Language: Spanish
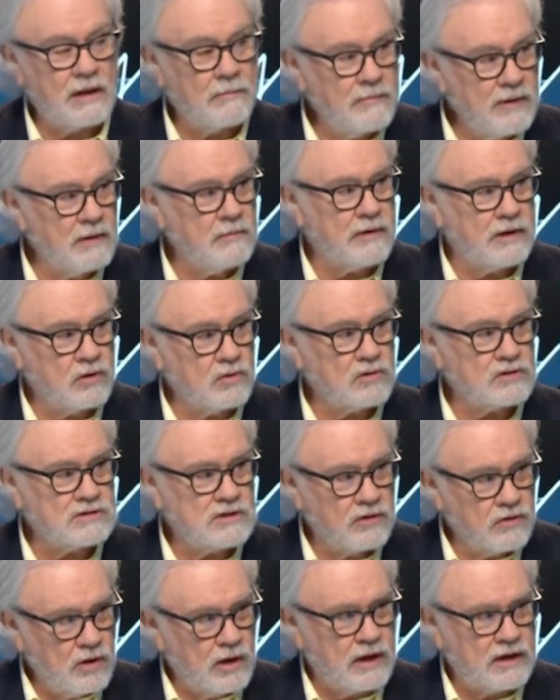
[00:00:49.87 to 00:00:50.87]
mil millones
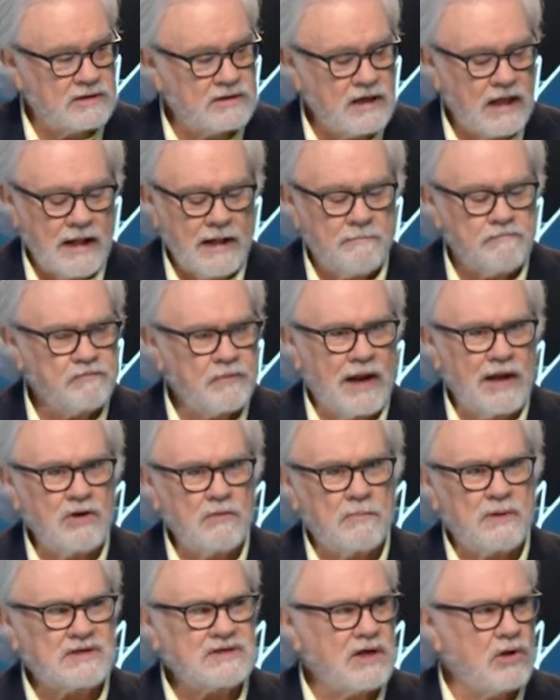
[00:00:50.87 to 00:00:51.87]
de dólares. El
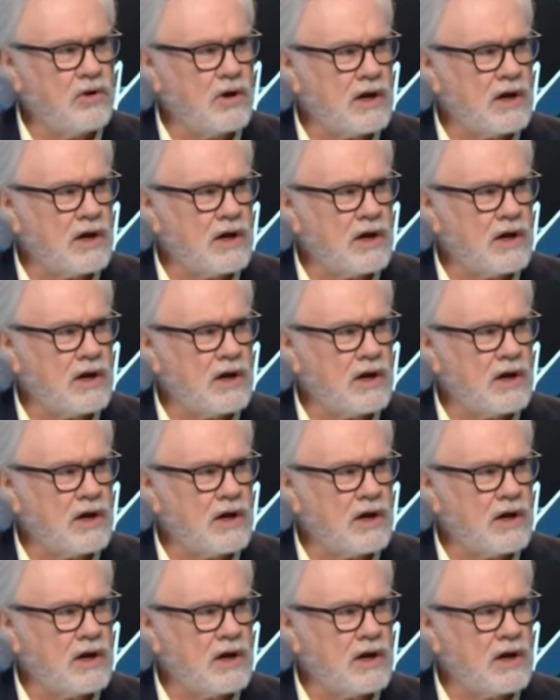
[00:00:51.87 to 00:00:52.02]
año pasado